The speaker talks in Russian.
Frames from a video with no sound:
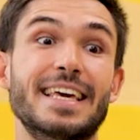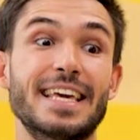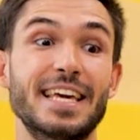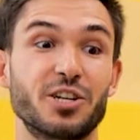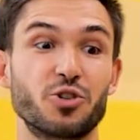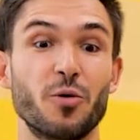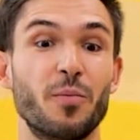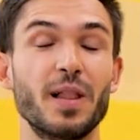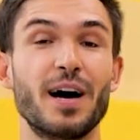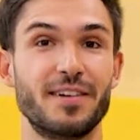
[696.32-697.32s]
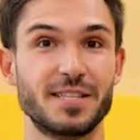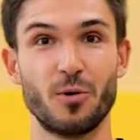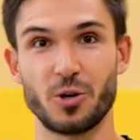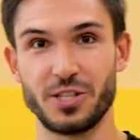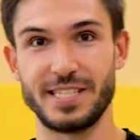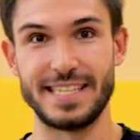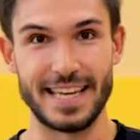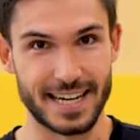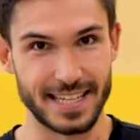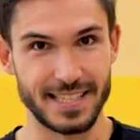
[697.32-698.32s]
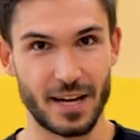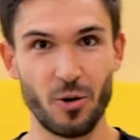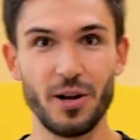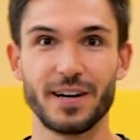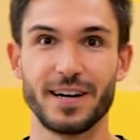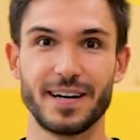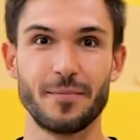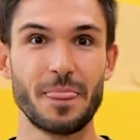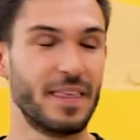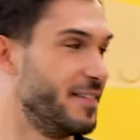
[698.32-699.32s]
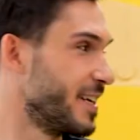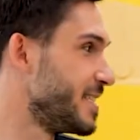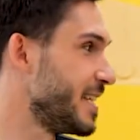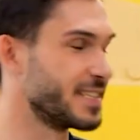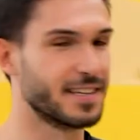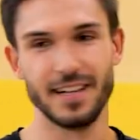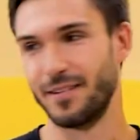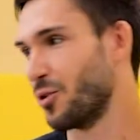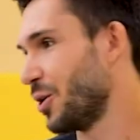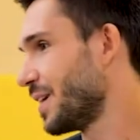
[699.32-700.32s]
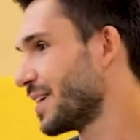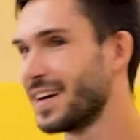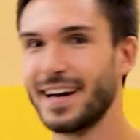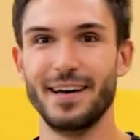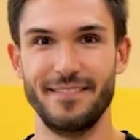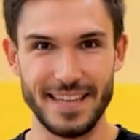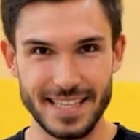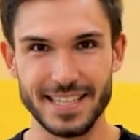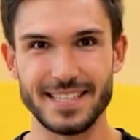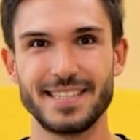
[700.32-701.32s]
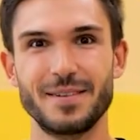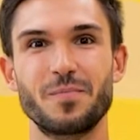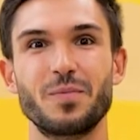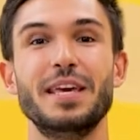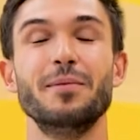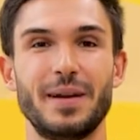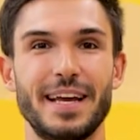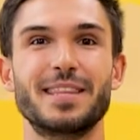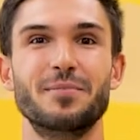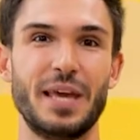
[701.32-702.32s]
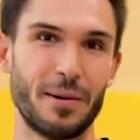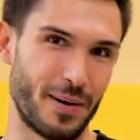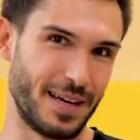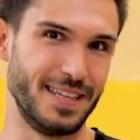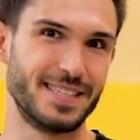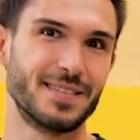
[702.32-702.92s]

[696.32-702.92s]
И чтобы была возможность ехать на роликах, вертеть головой, видеть и при этом не падать.